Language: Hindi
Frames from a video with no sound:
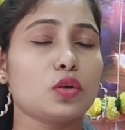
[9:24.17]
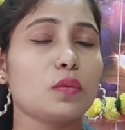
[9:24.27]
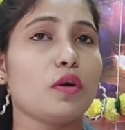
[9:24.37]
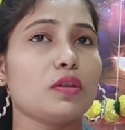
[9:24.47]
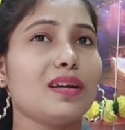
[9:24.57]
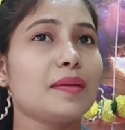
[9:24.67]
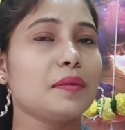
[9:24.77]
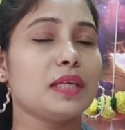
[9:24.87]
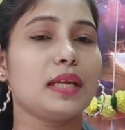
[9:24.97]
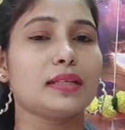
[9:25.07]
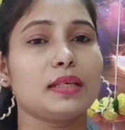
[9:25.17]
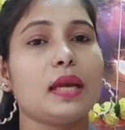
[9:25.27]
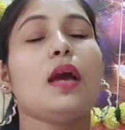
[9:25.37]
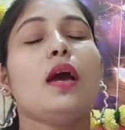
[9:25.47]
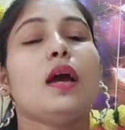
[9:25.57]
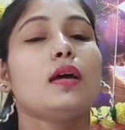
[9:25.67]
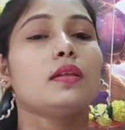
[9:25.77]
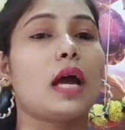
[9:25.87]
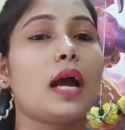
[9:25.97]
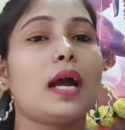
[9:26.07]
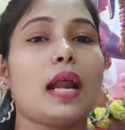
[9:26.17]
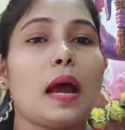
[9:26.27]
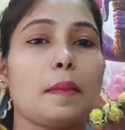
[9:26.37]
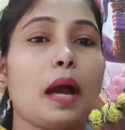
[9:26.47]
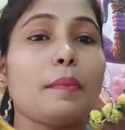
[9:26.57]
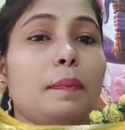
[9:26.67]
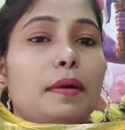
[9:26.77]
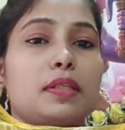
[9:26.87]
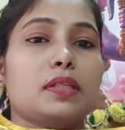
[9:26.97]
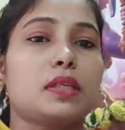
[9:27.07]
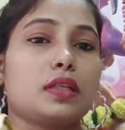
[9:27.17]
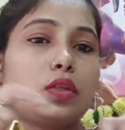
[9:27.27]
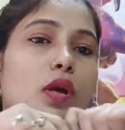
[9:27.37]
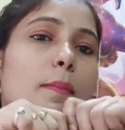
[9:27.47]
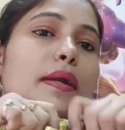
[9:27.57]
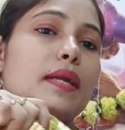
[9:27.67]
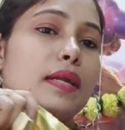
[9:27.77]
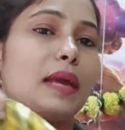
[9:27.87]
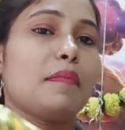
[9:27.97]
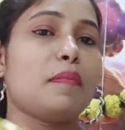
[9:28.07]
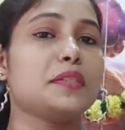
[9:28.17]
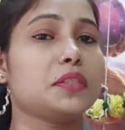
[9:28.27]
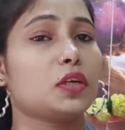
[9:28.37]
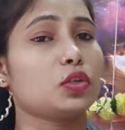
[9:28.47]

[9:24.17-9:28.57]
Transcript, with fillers: क्योंकि बहुत गर्मी सी लगती है अगर आप अभी परचेज करते हो या विंटर के टाइम पे परचेज